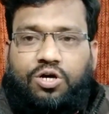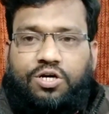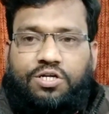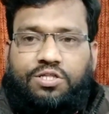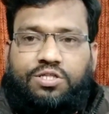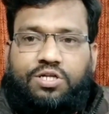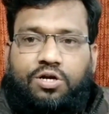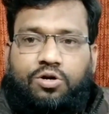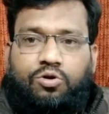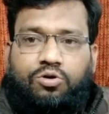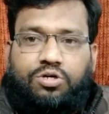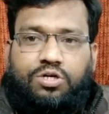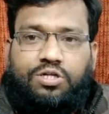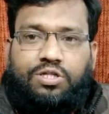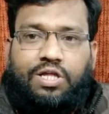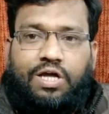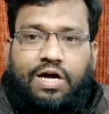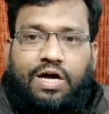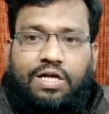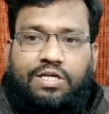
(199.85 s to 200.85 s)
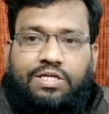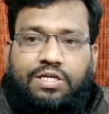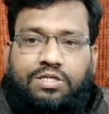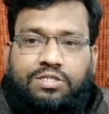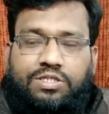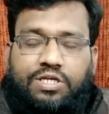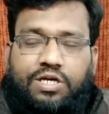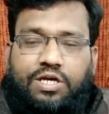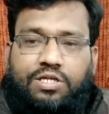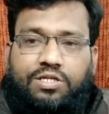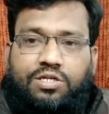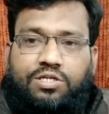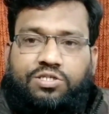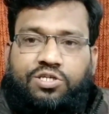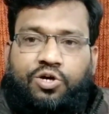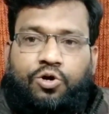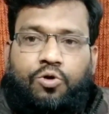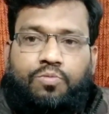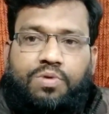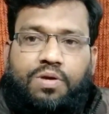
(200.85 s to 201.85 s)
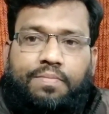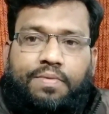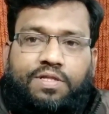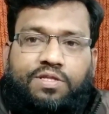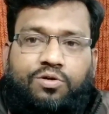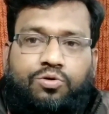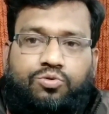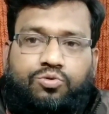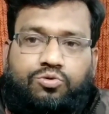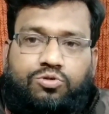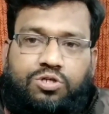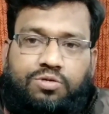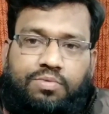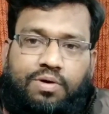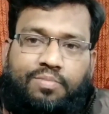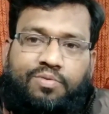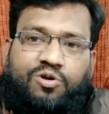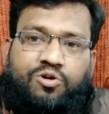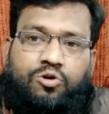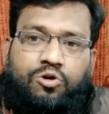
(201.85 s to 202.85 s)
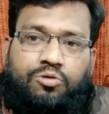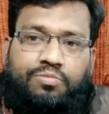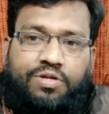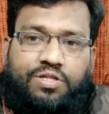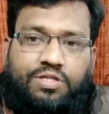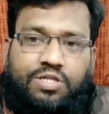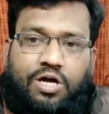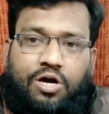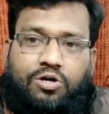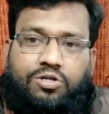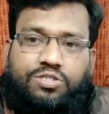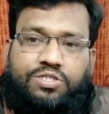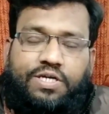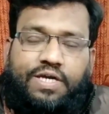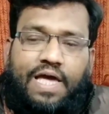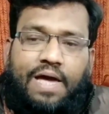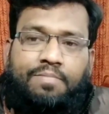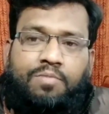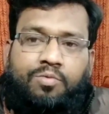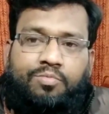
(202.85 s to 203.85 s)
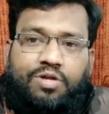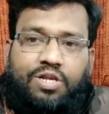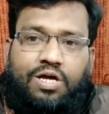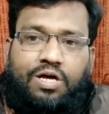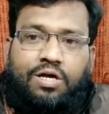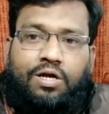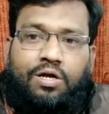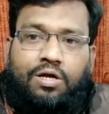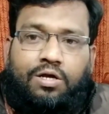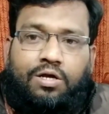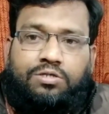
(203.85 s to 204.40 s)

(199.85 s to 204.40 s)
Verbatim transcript: অনিদ্রা রোগটি দেখা যায় সেক্ষেত্রে যে হোমিওপ্যাথি ওষুধটি ব্যবহার করবেন তা হচ্ছে ক্যামোমিলা